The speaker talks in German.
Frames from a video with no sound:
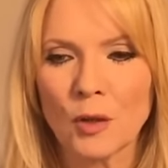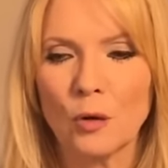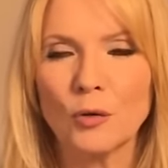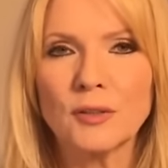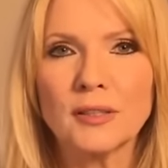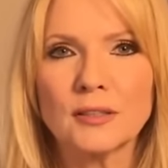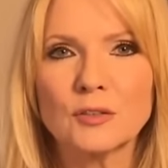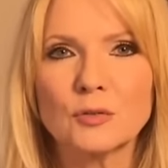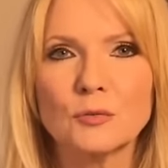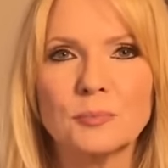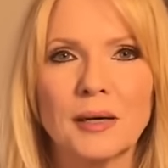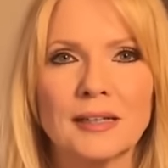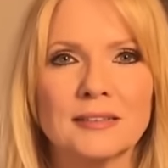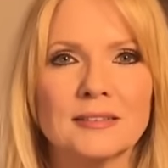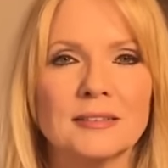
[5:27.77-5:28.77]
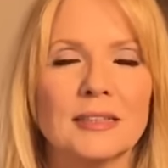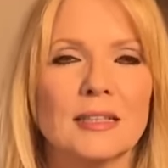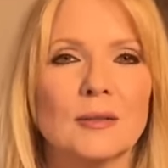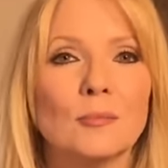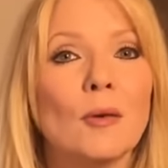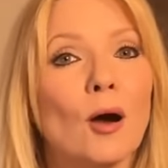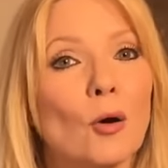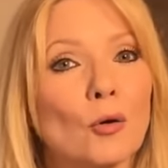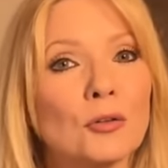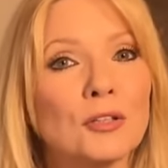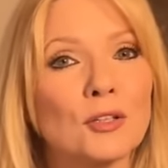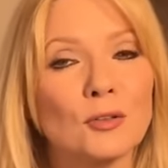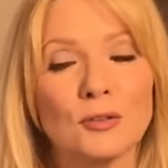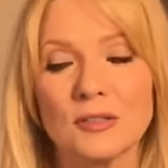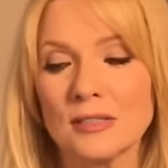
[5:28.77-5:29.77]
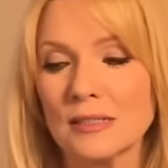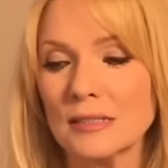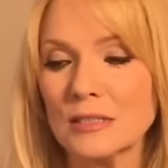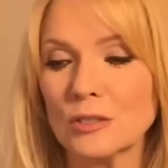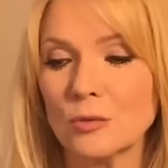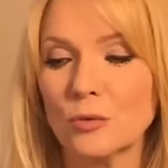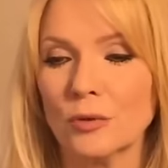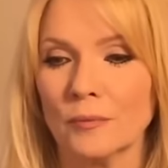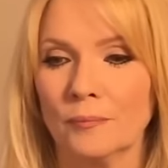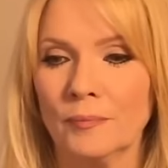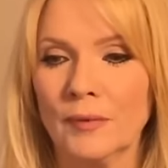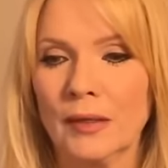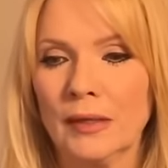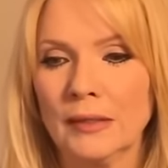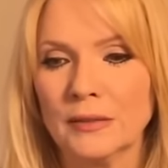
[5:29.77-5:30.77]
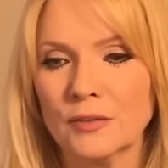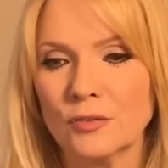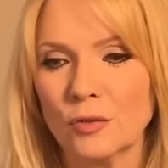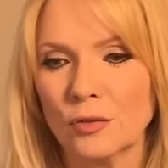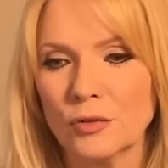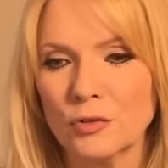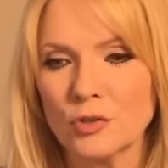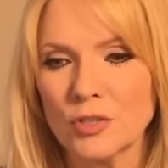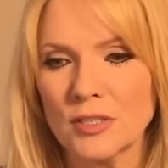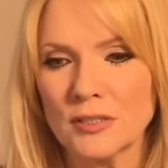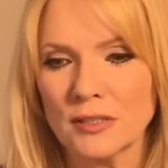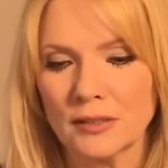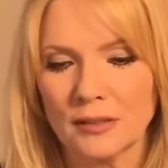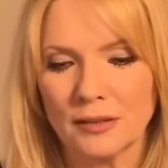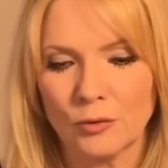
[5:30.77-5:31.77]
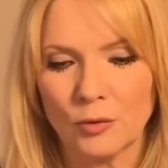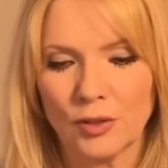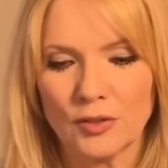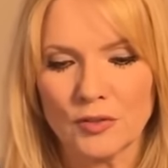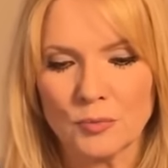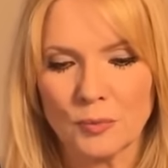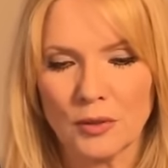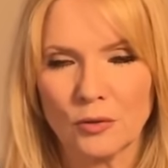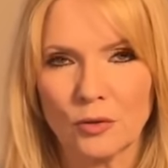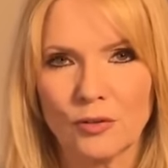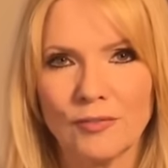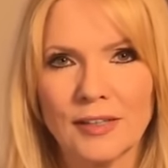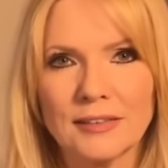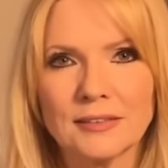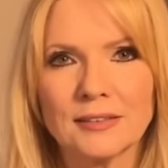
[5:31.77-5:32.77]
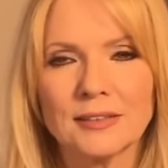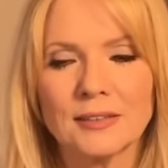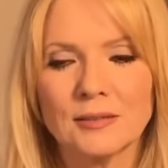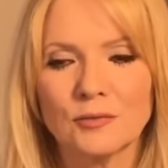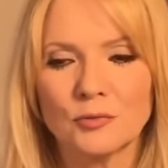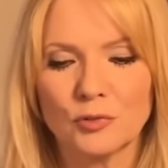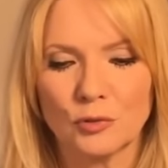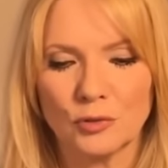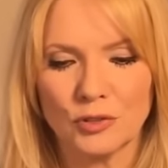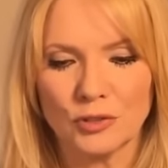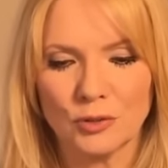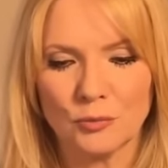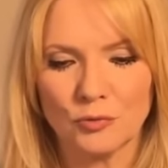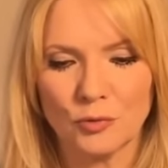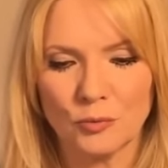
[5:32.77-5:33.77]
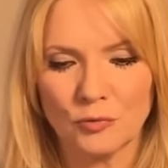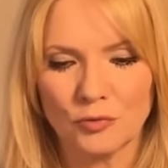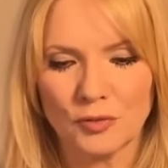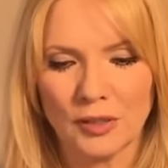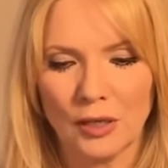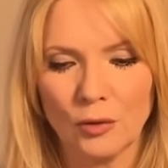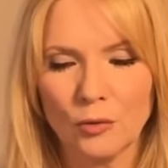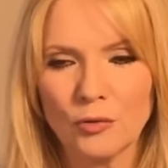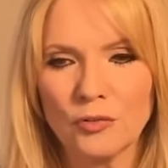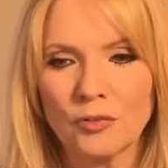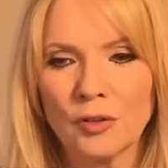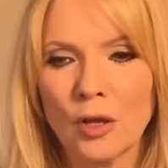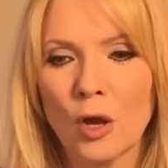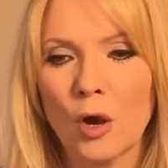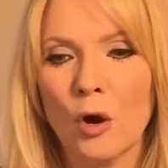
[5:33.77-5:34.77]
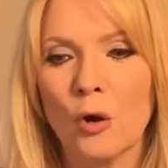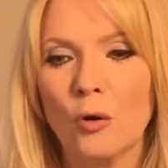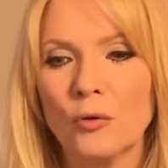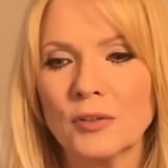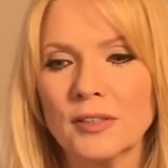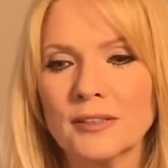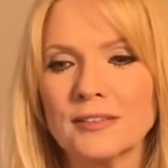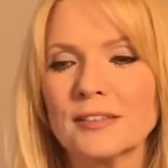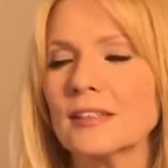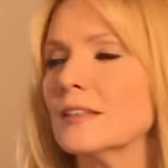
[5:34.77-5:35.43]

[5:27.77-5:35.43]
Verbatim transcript: Und dazu passen eben auch die Konstellationen. Die Sonne steht ja dann auch erstmal noch weiterhin für euch im fünften Haus und jetzt